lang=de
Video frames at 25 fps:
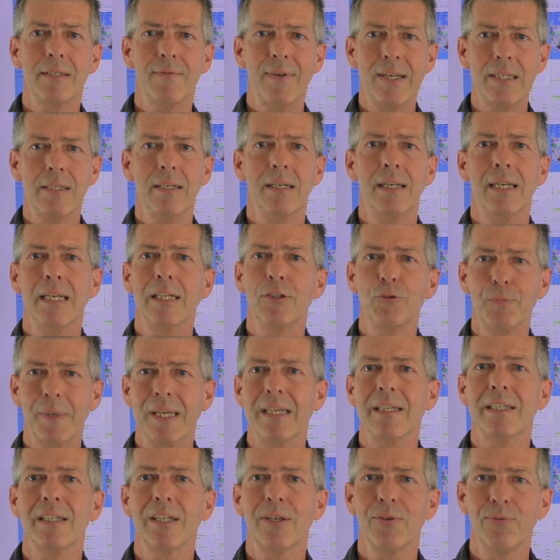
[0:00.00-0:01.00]
das Wasser dann
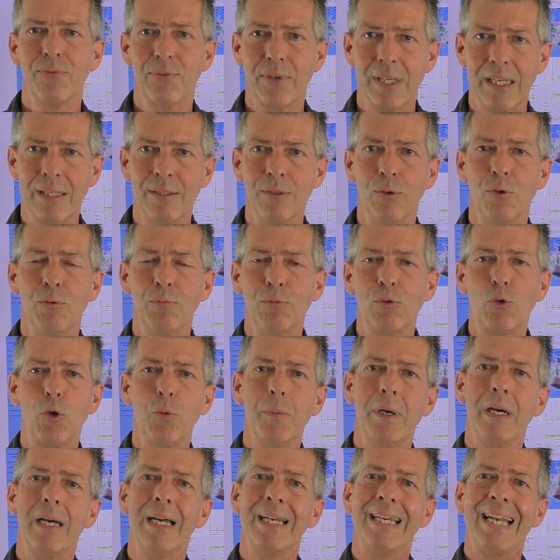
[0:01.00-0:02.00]
entsprechend gefriert und oben
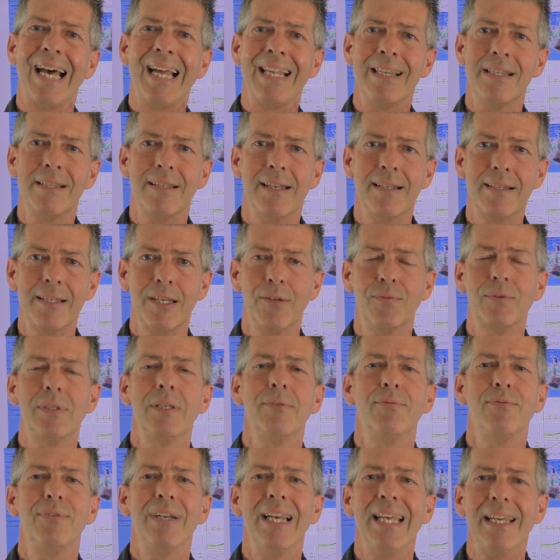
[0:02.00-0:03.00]
drüber einen Ansatz auf die
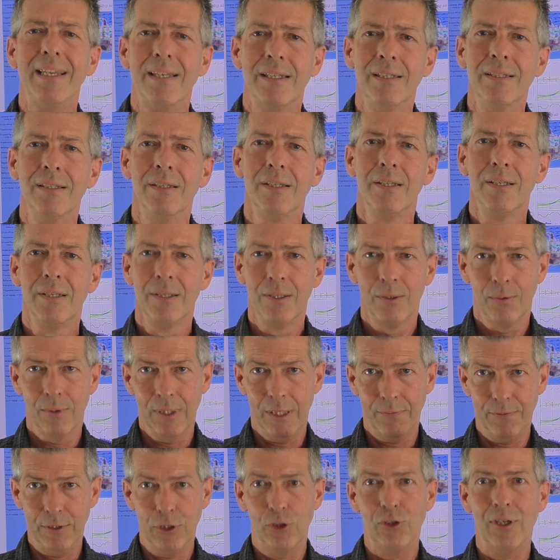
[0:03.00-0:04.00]
Flächen und
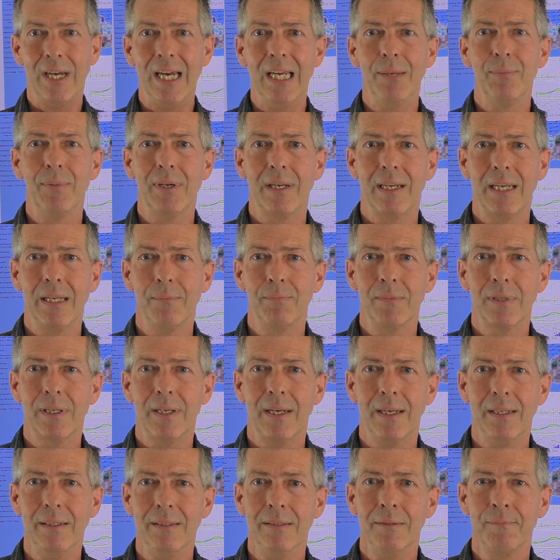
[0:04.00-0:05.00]
auf die Scheibe geben
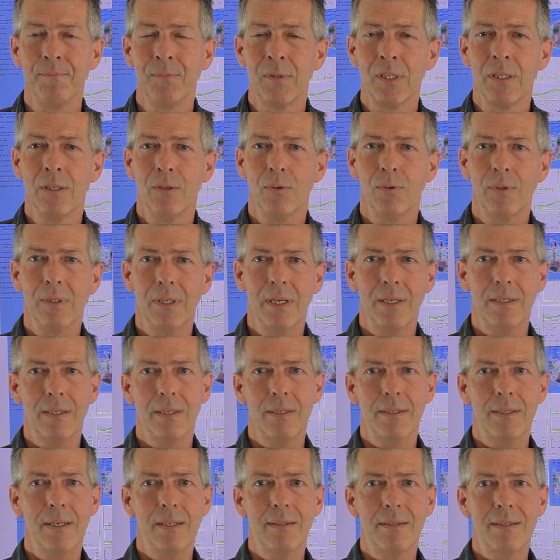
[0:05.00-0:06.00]
kann. Und das
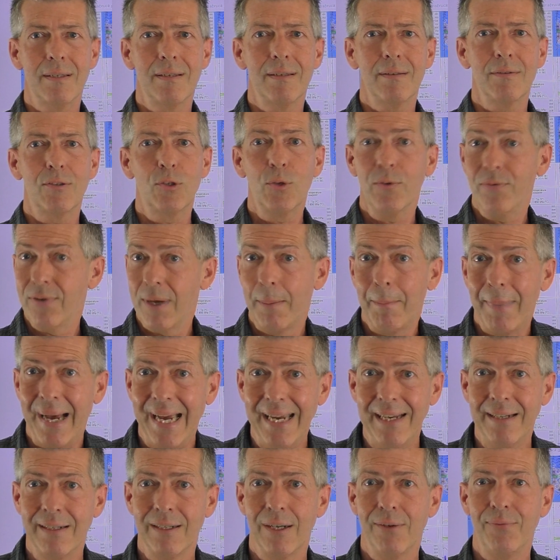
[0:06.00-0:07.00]
ist jetzt zu
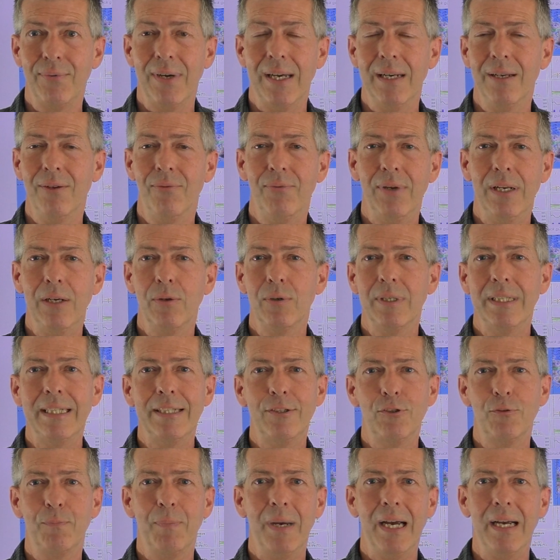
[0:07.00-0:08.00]
vermeiden auf alle Fälle und
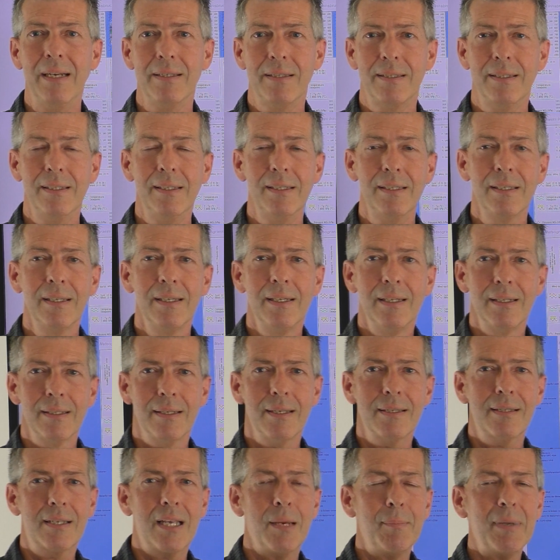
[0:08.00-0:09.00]
nicht spaßig.
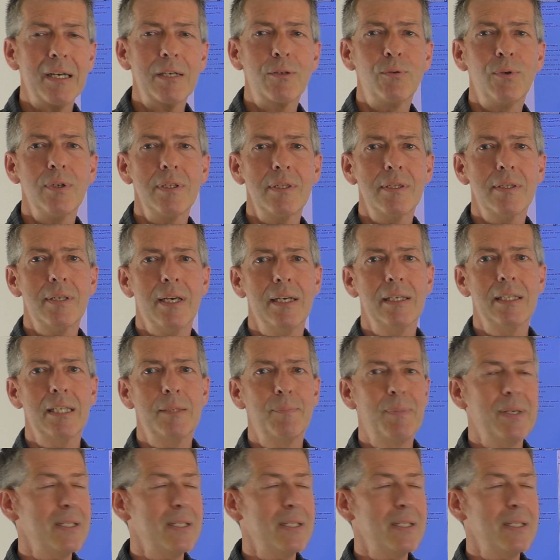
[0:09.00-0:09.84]
Das kann mal kurzzeitig